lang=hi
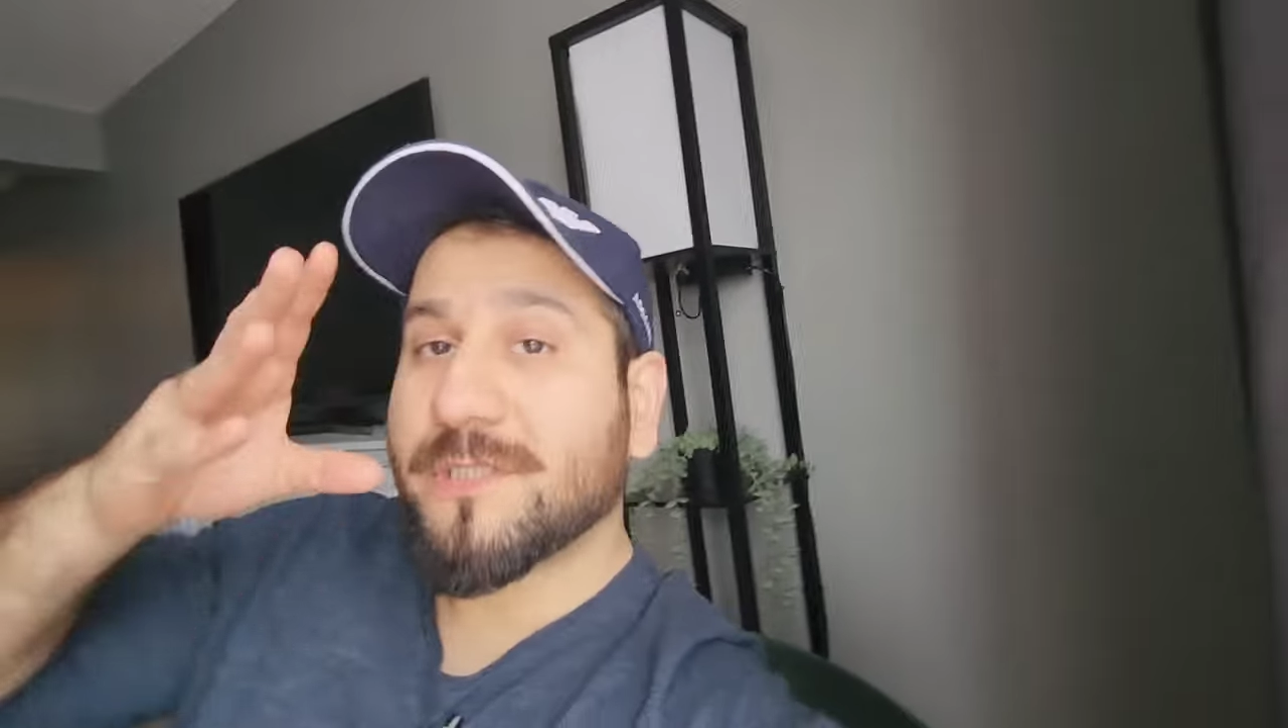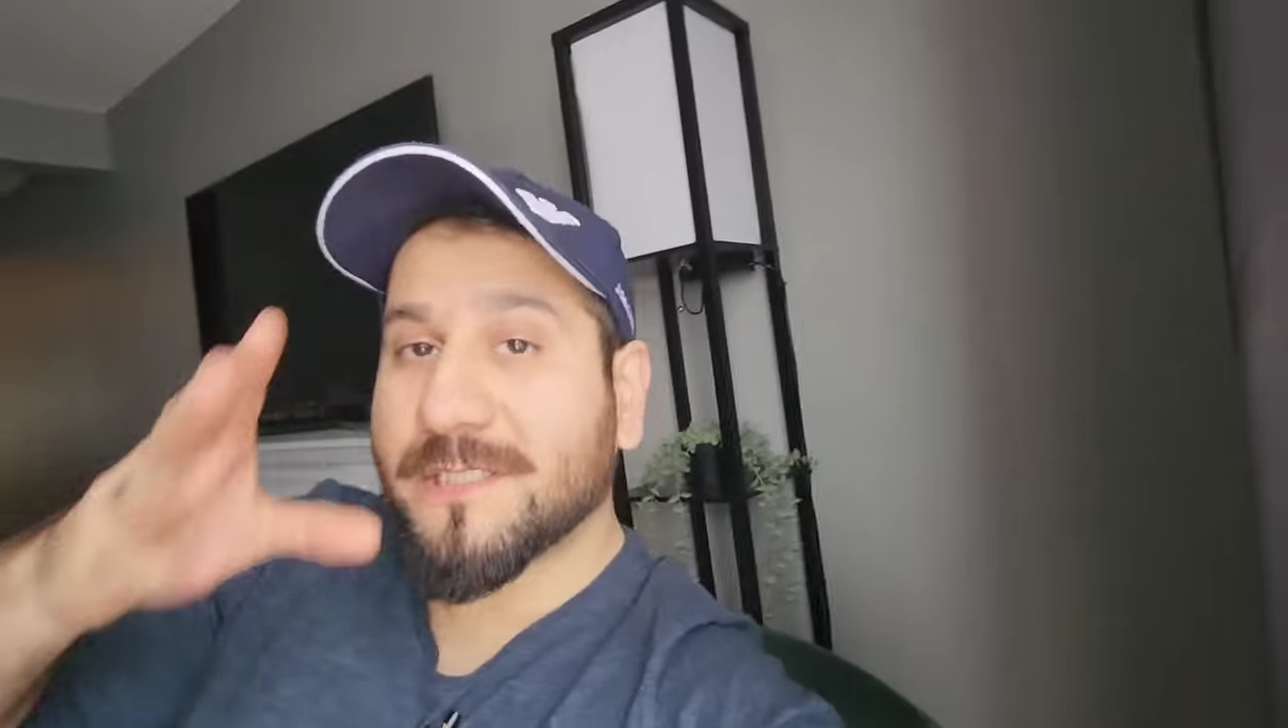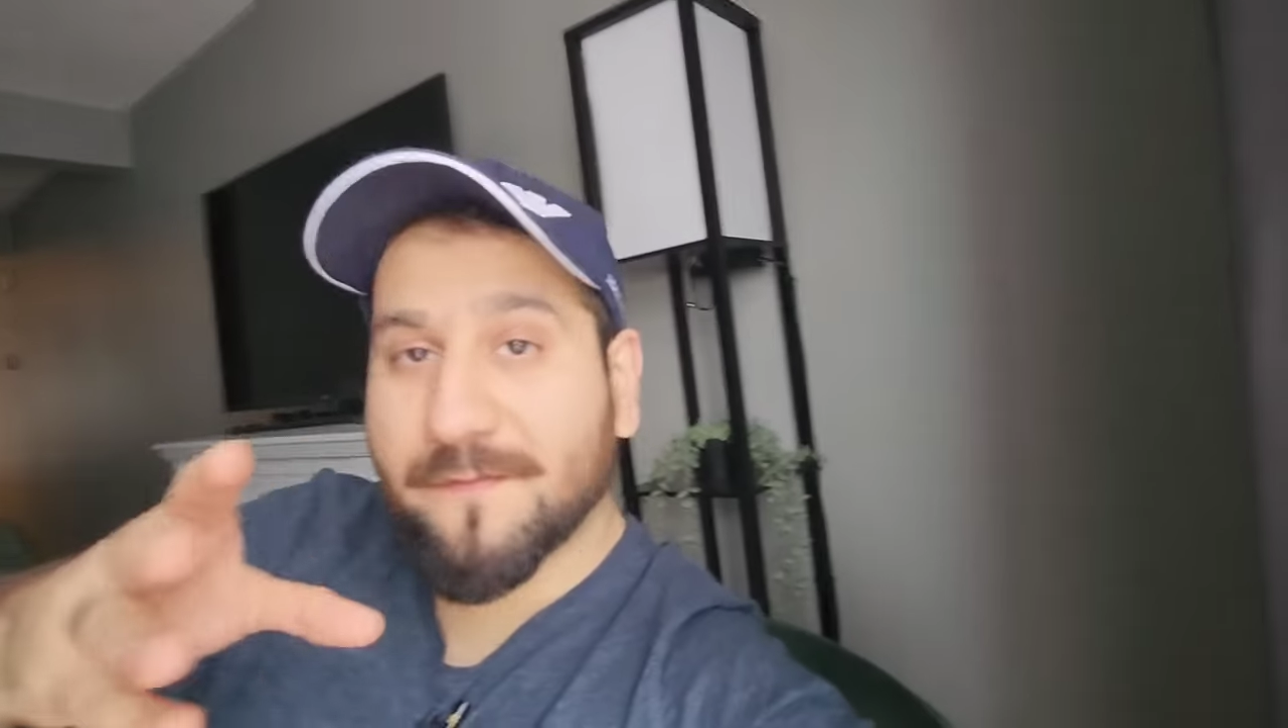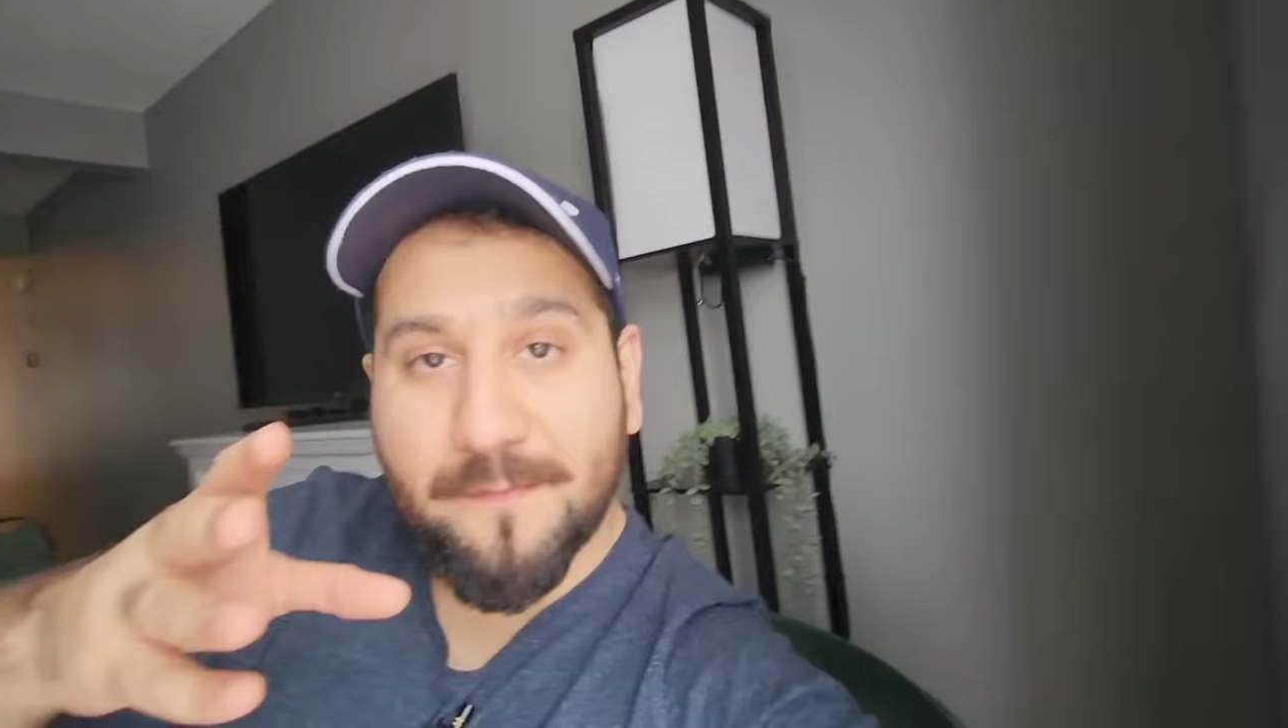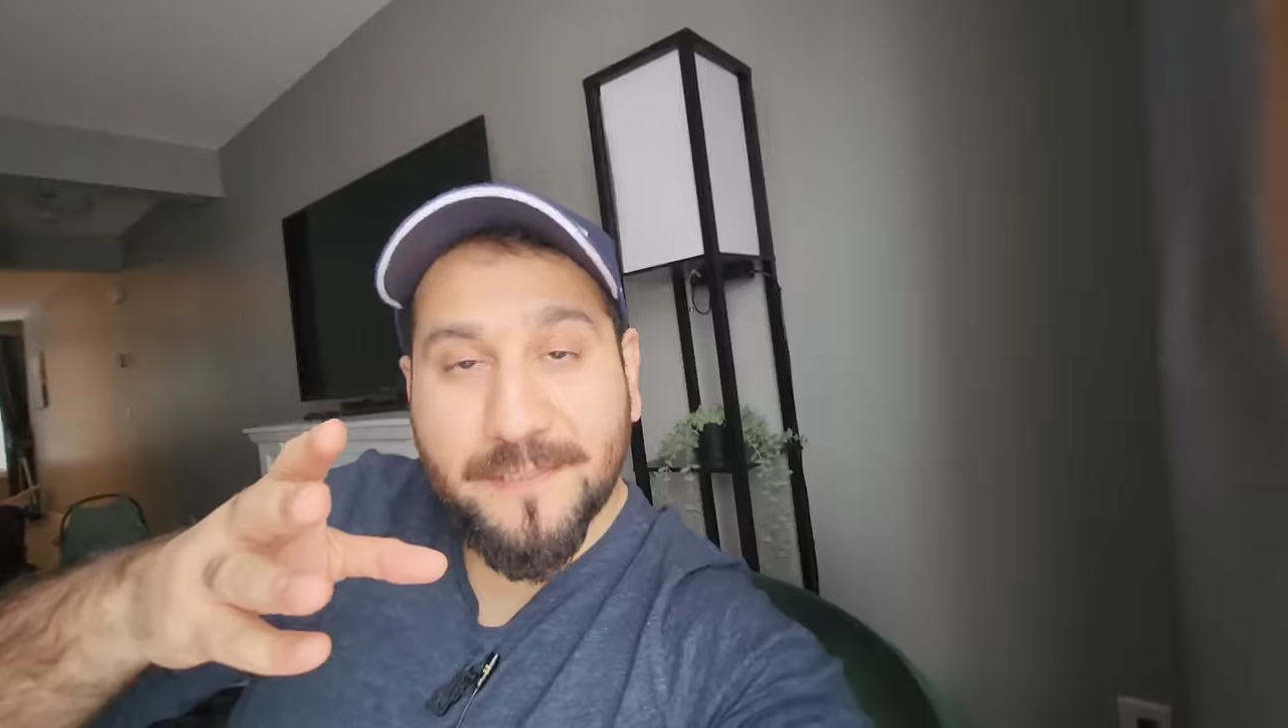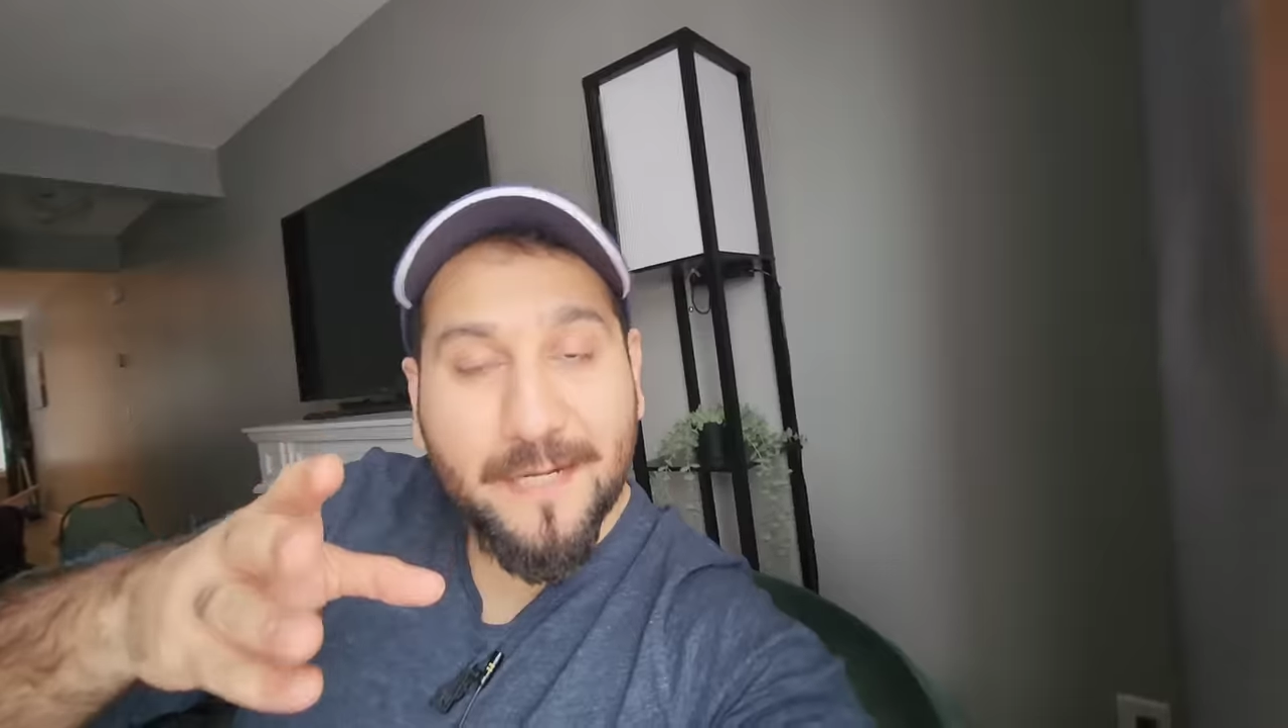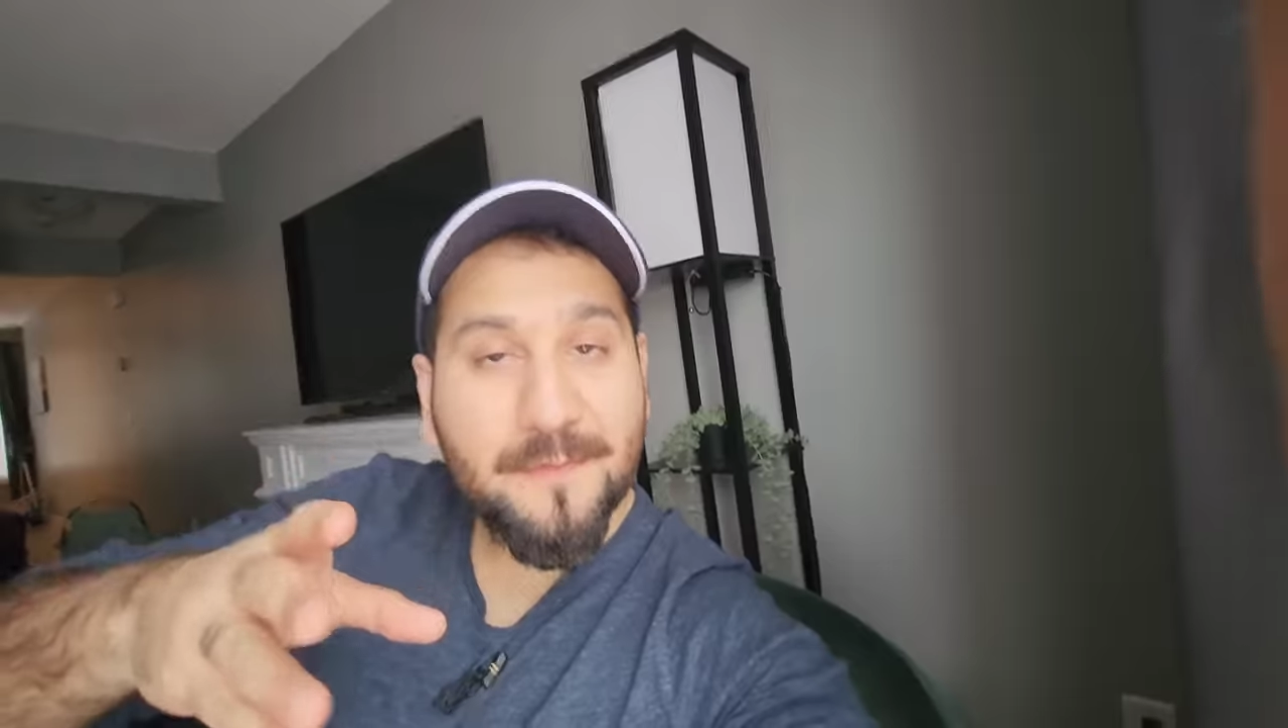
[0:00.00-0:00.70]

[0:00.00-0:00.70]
चीज़ें वेबसाइट